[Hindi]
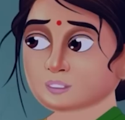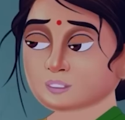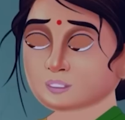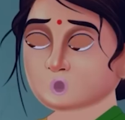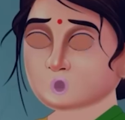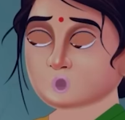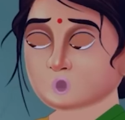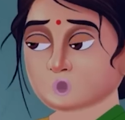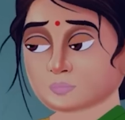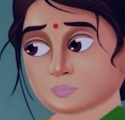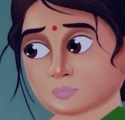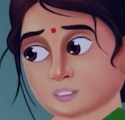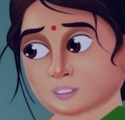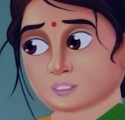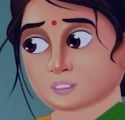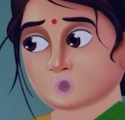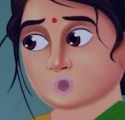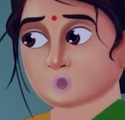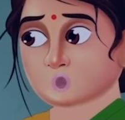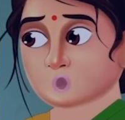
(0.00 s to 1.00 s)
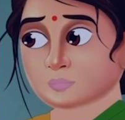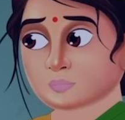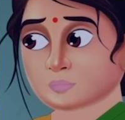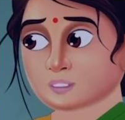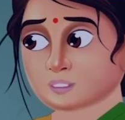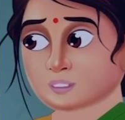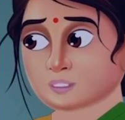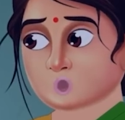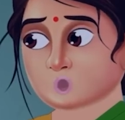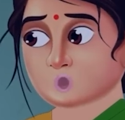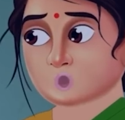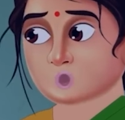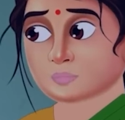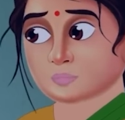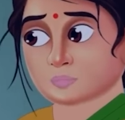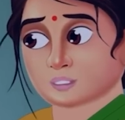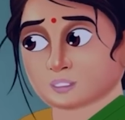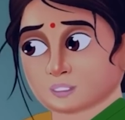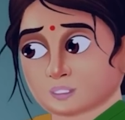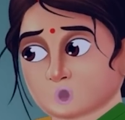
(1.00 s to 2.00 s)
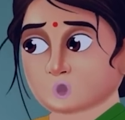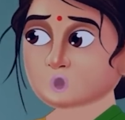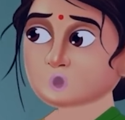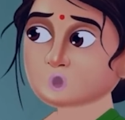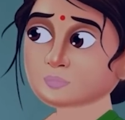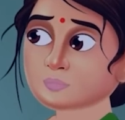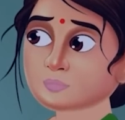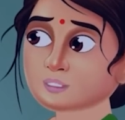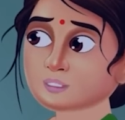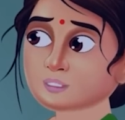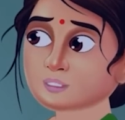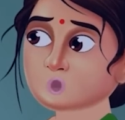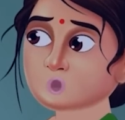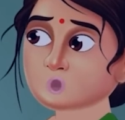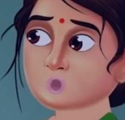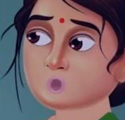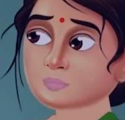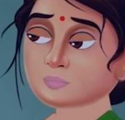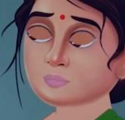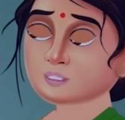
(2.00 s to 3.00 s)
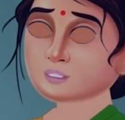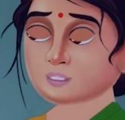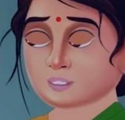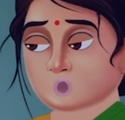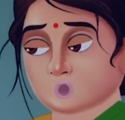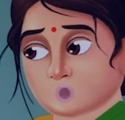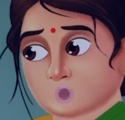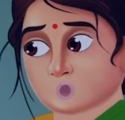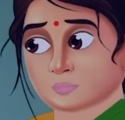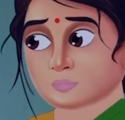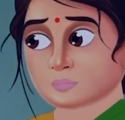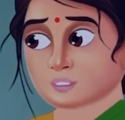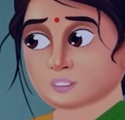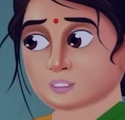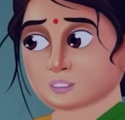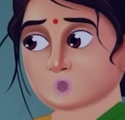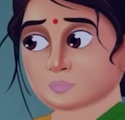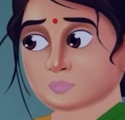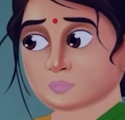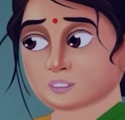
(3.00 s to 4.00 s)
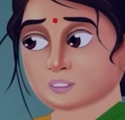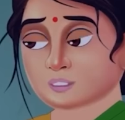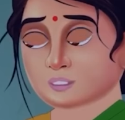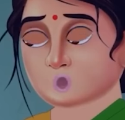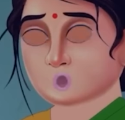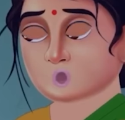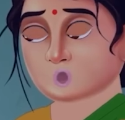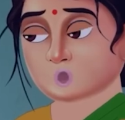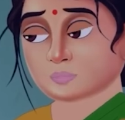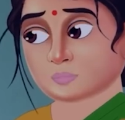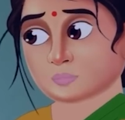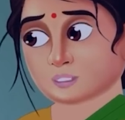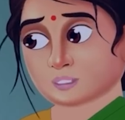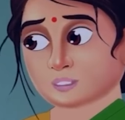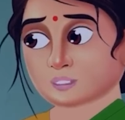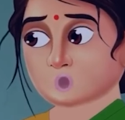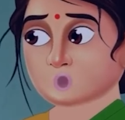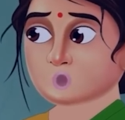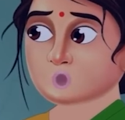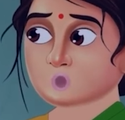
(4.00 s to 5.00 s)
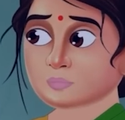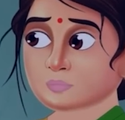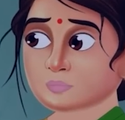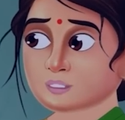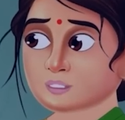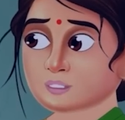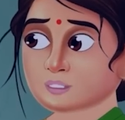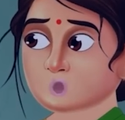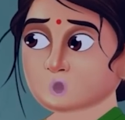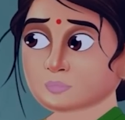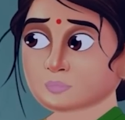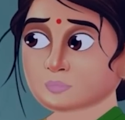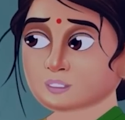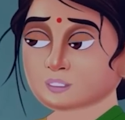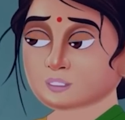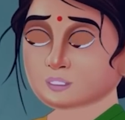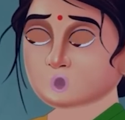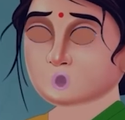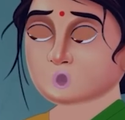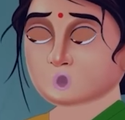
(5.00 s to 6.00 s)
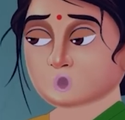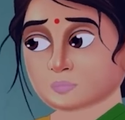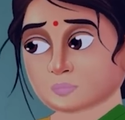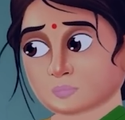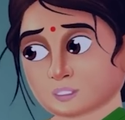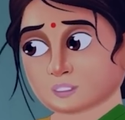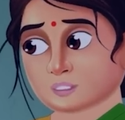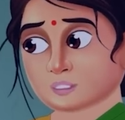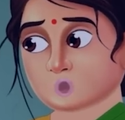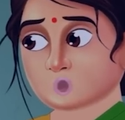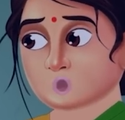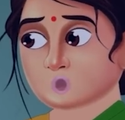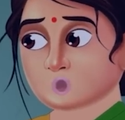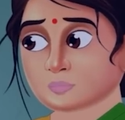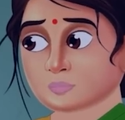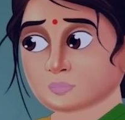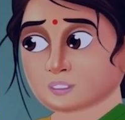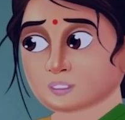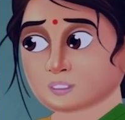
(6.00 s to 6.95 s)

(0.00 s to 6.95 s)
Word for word: हाँ हाँ चलो वैसे हमने सुबह ही गोभी के पराठे खाए थे पर अब पेड़ से उगले खा लेंगे रात की रोटी की छुट्टी